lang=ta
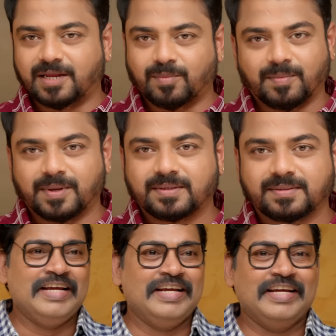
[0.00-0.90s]
சரி மாமா
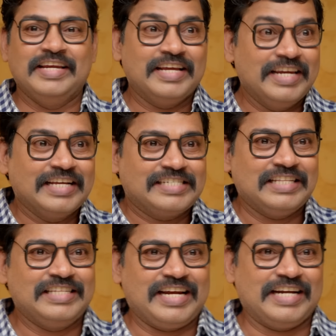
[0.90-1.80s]

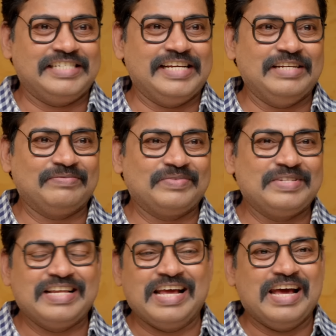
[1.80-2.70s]
இன்னைக்கு இந்த நிமிஷம்
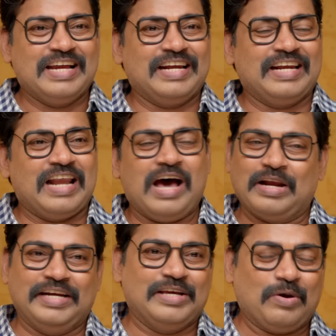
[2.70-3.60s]
நான்
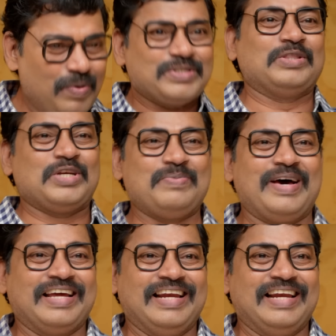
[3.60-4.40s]
நான் ரொம்ப சந்தோஷமா